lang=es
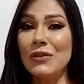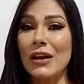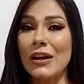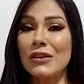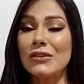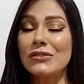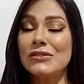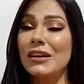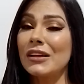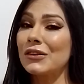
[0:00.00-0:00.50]

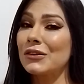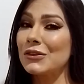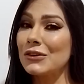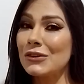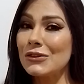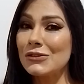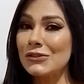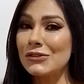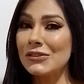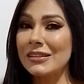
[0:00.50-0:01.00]
diferencia
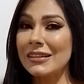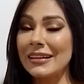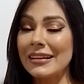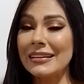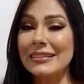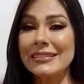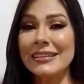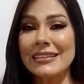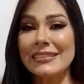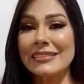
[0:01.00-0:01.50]
marcada
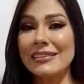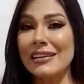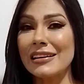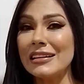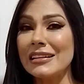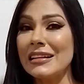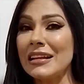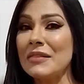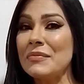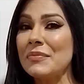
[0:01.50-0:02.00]
entre los dos
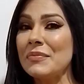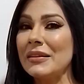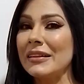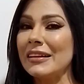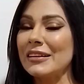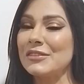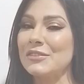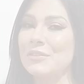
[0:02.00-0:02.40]
géneros.